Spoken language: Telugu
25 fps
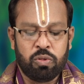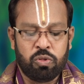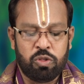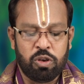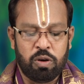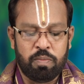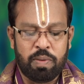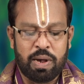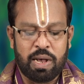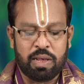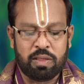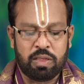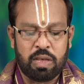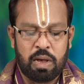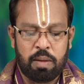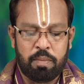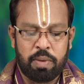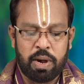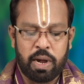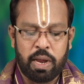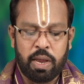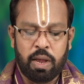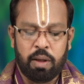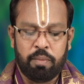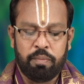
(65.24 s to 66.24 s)
శుభ
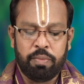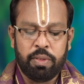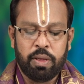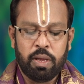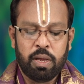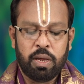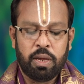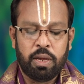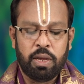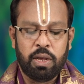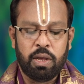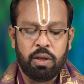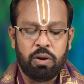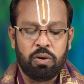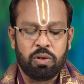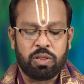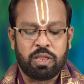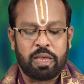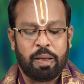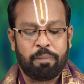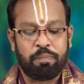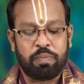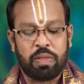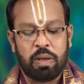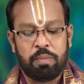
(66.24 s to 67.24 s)
సమయం ఈరోజు
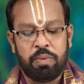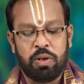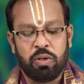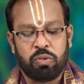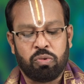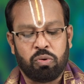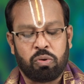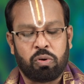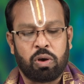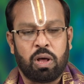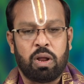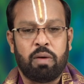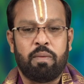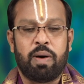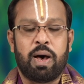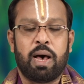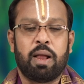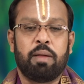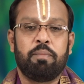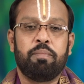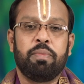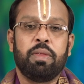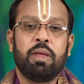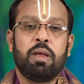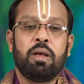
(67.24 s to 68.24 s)
సప్తమి
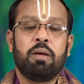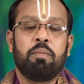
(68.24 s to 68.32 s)
శుక్రవారం